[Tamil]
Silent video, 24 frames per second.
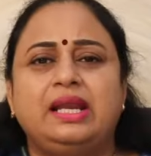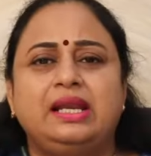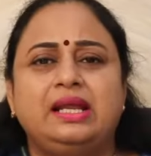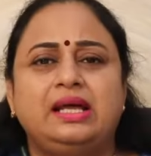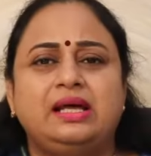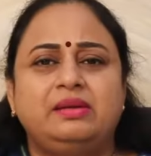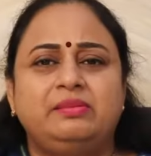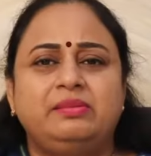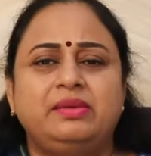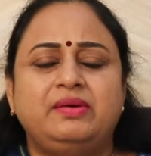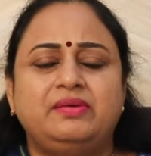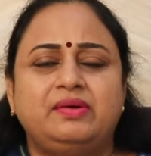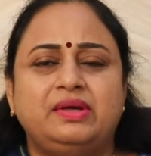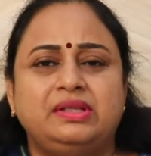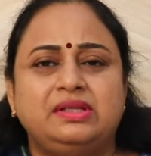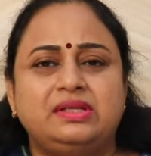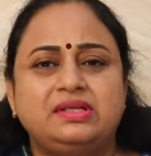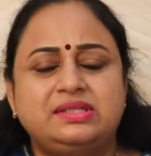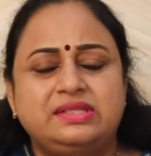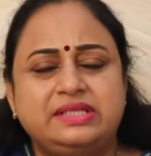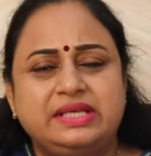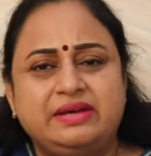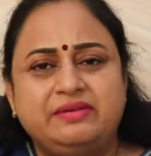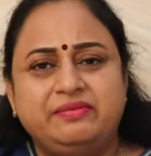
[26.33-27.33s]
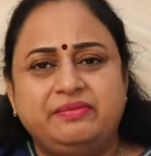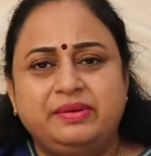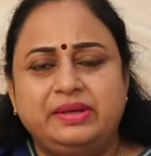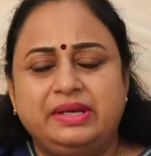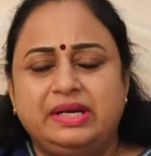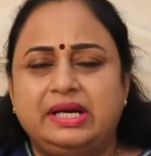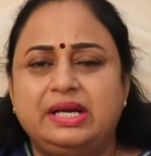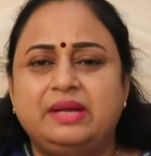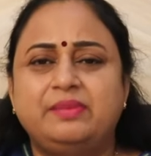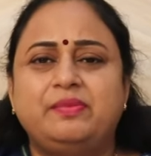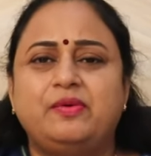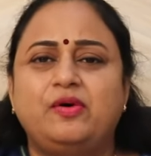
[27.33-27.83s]
எல்லாருமே வந்து சேஃப்
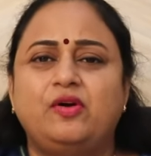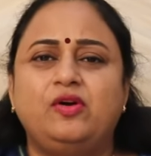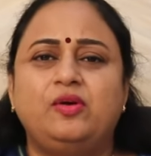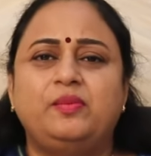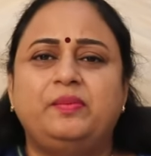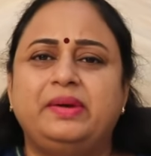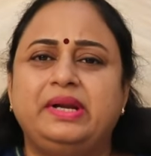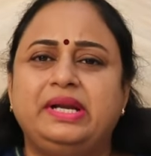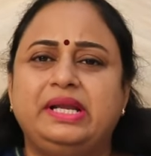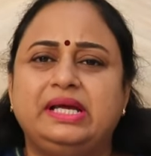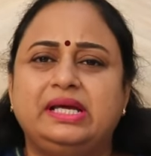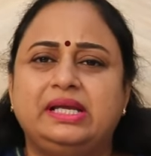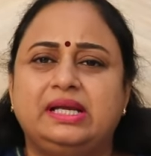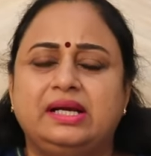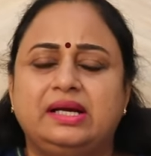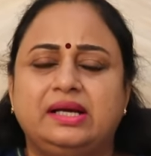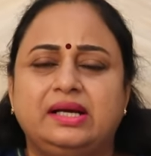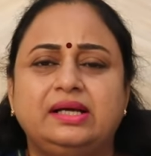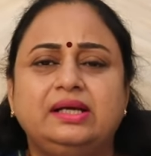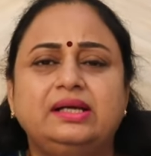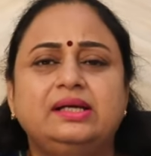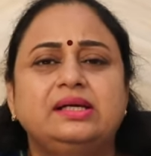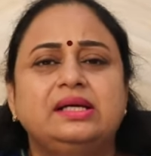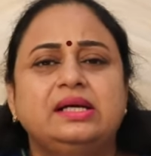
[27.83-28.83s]
பீரியடை ஃபாலோ பண்ணிக்கிறாங்க